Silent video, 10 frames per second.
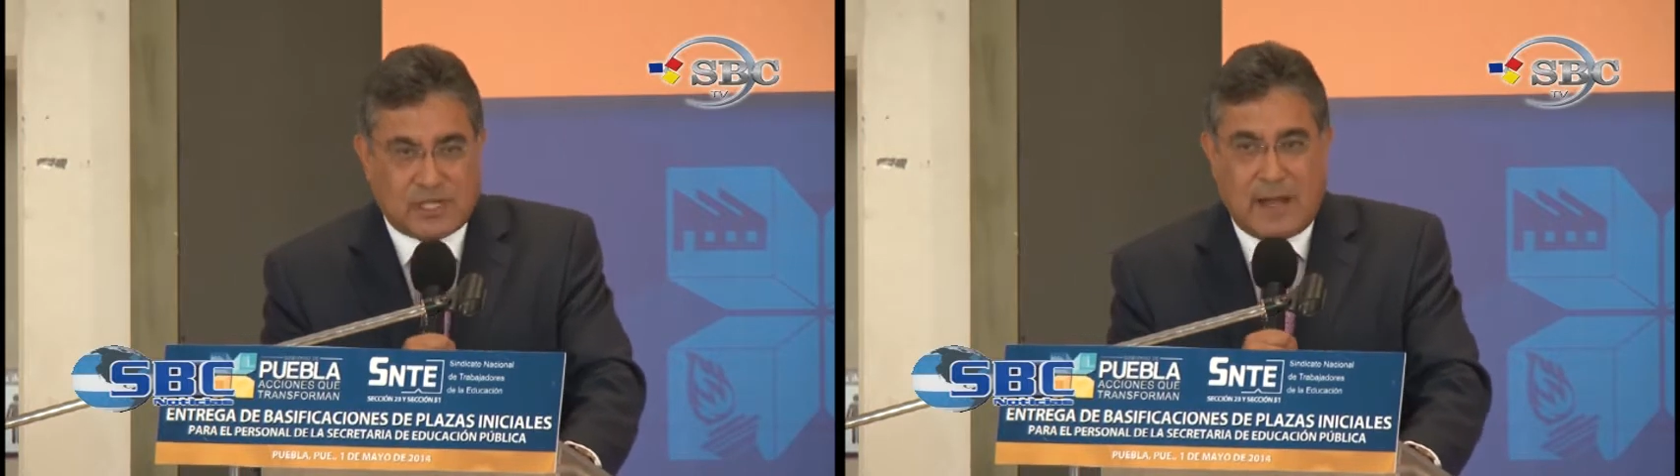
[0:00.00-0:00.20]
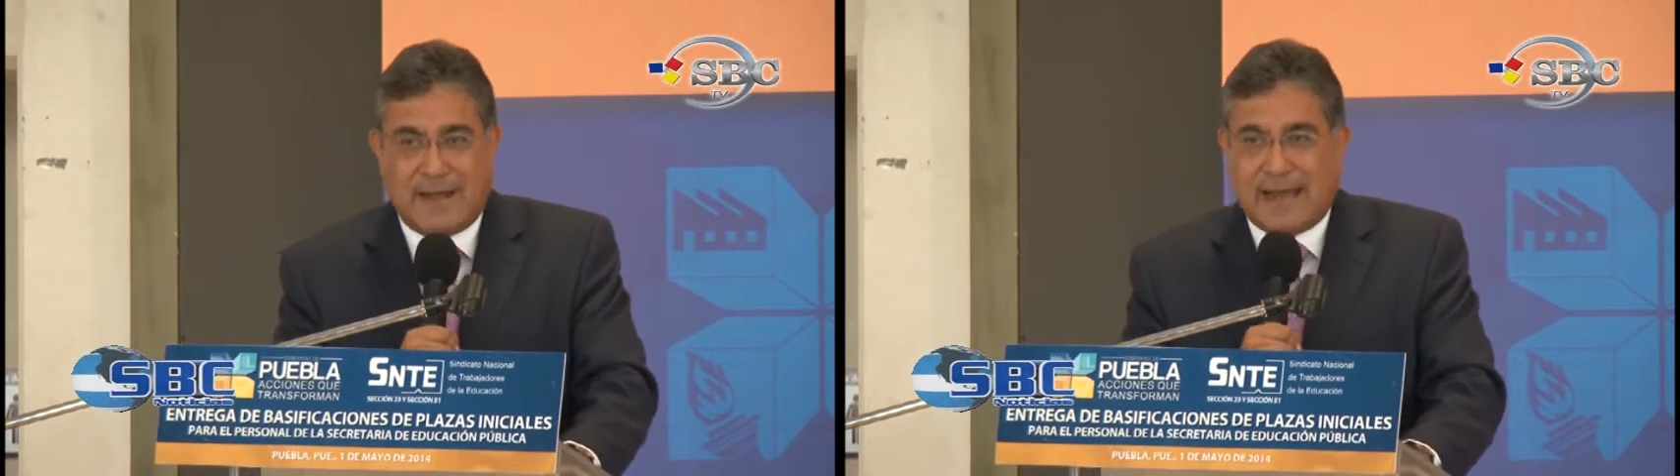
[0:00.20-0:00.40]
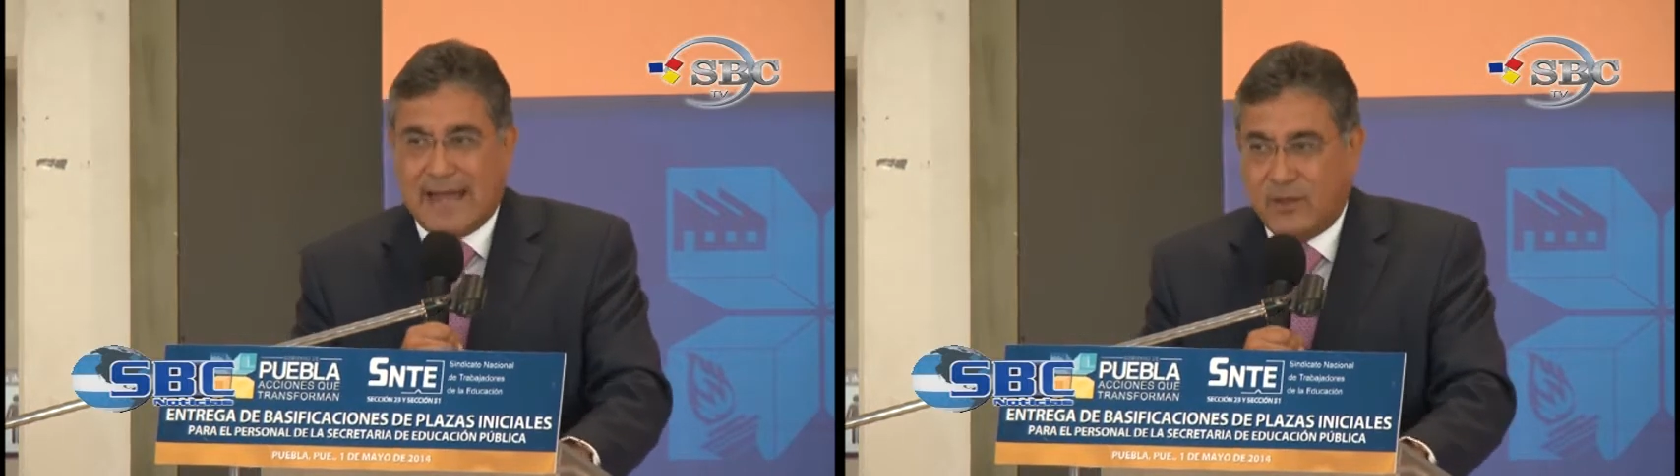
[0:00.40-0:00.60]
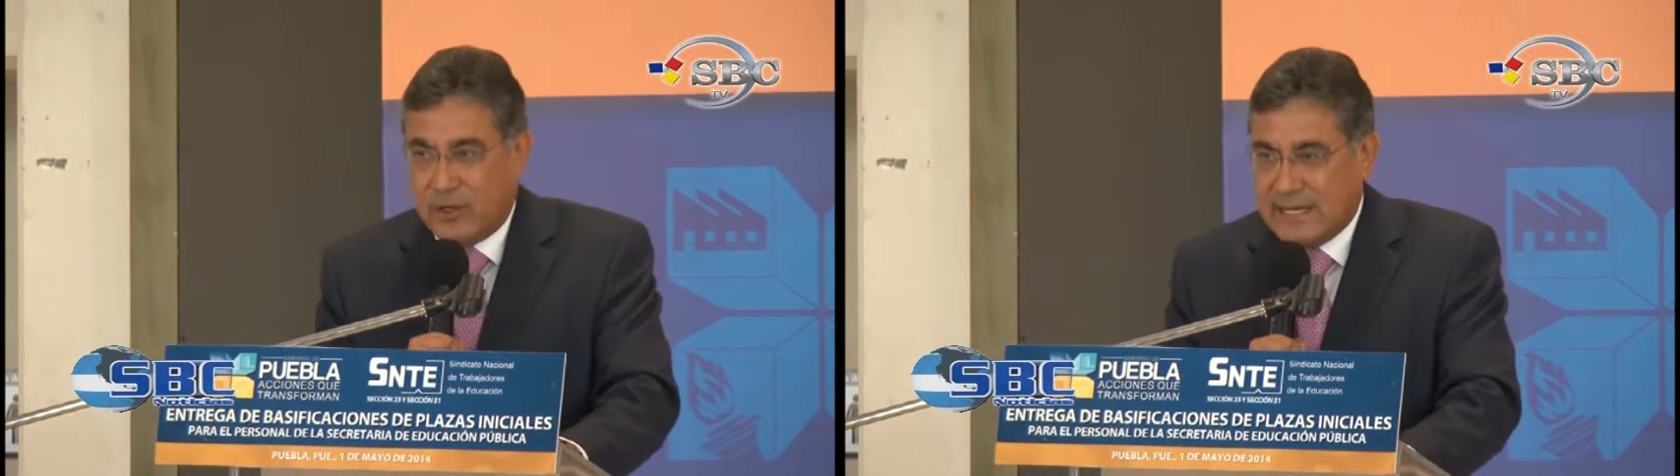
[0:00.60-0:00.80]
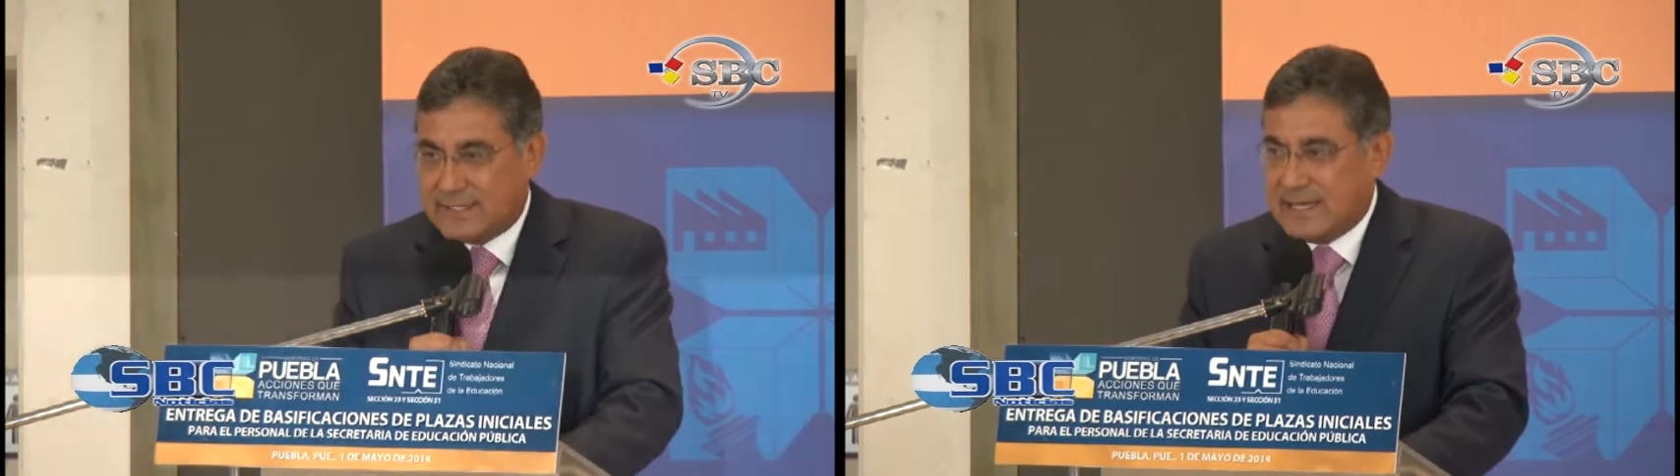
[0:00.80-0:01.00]

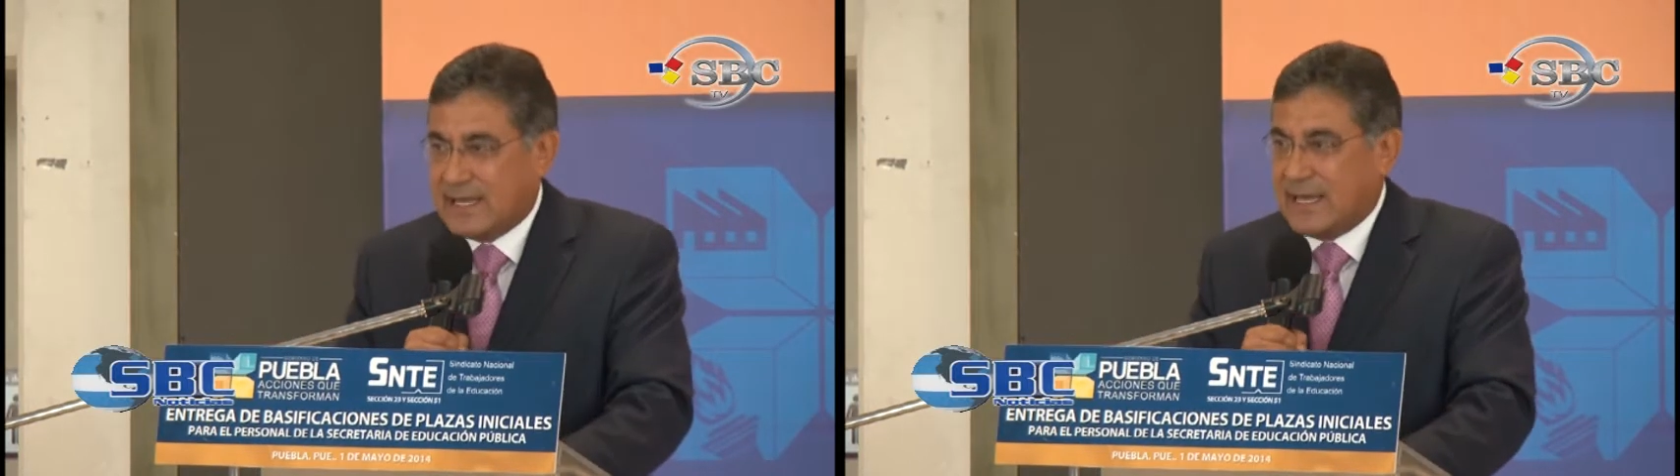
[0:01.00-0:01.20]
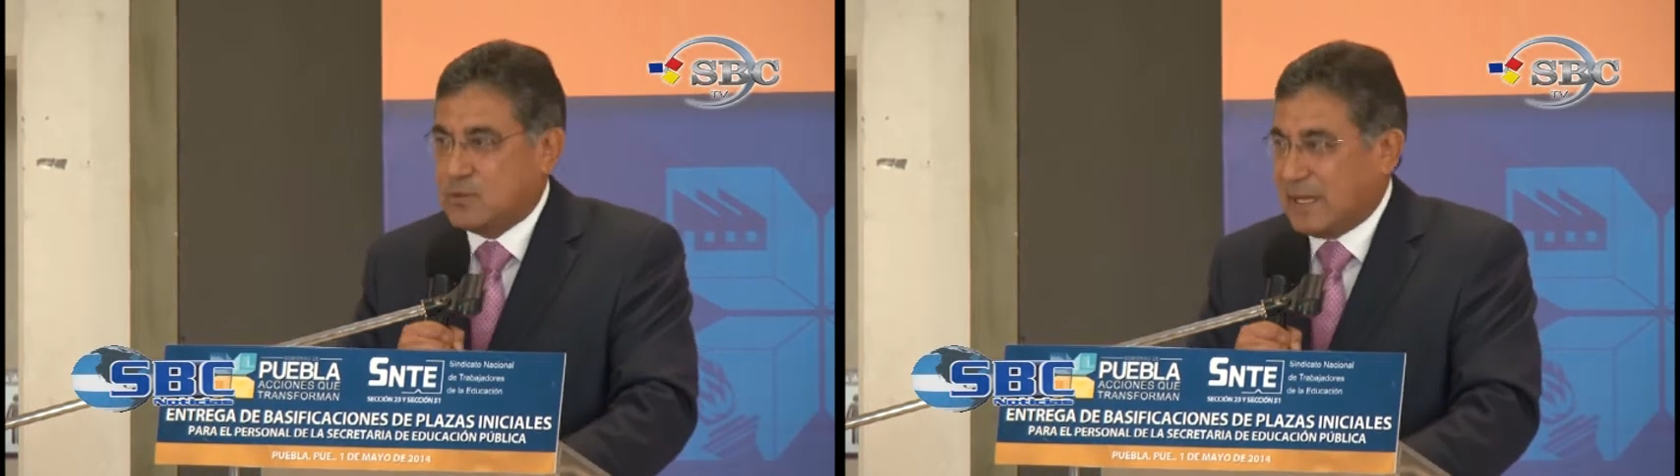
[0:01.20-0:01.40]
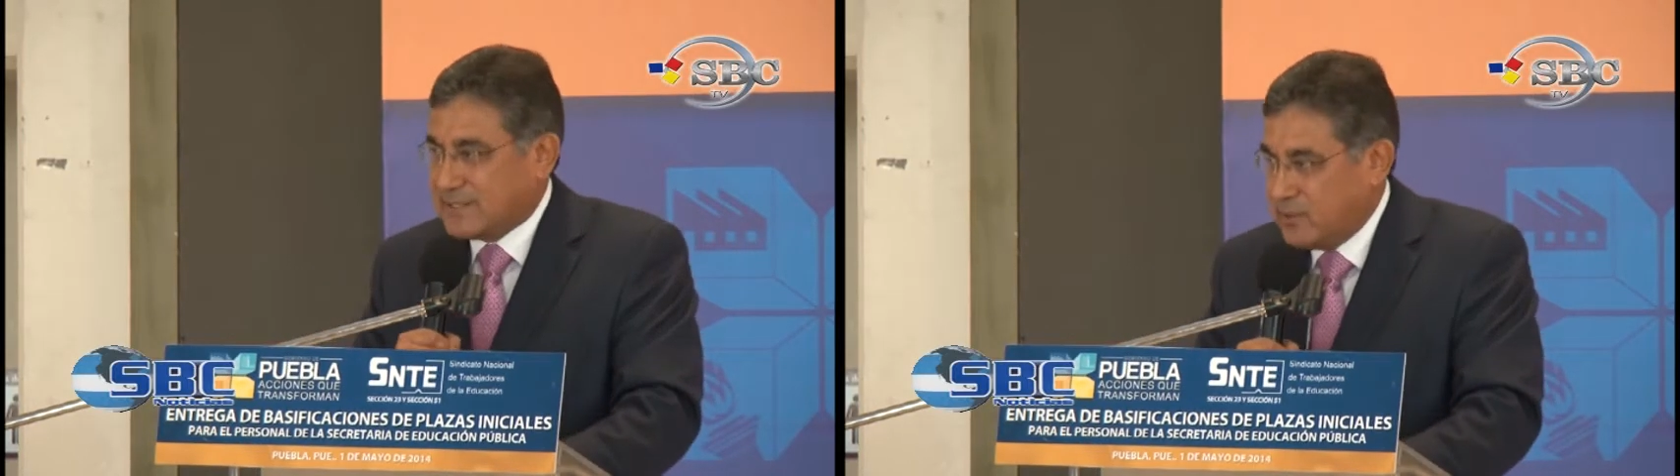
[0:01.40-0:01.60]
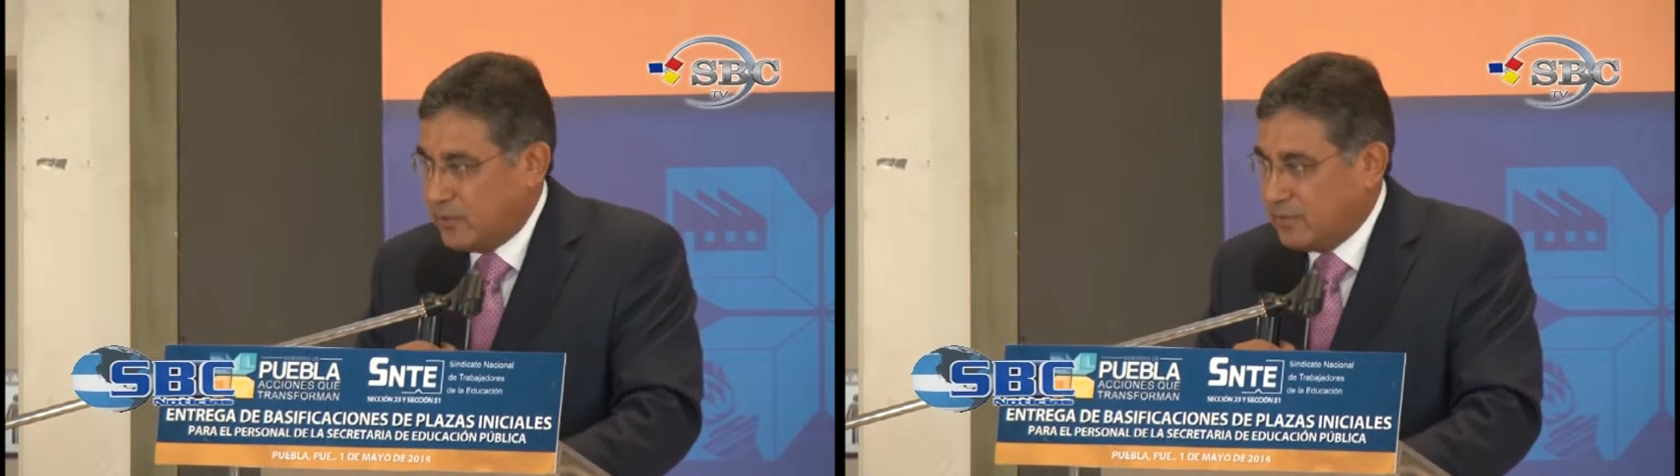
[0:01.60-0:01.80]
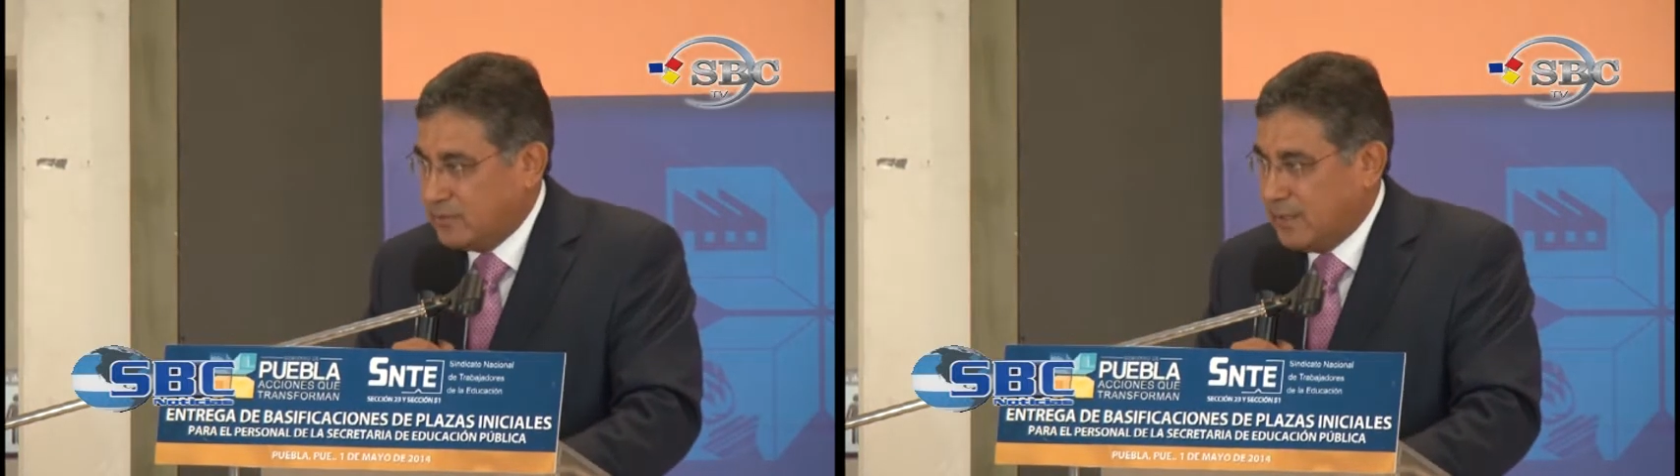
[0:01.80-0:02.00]
trabajadores de la
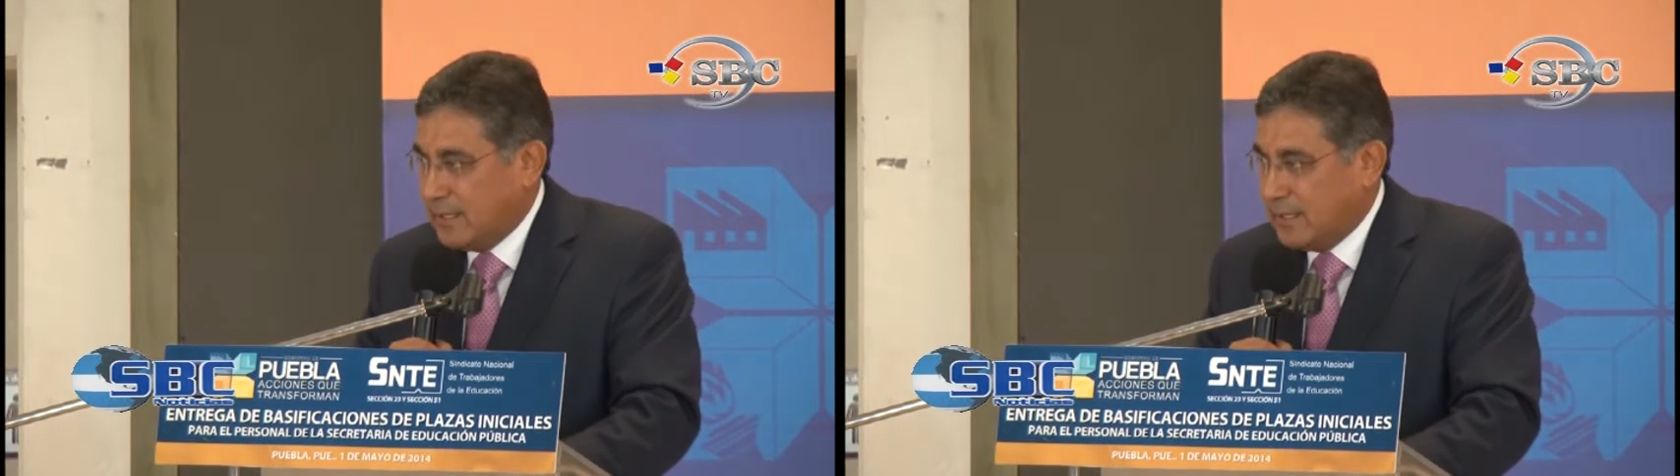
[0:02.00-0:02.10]
educación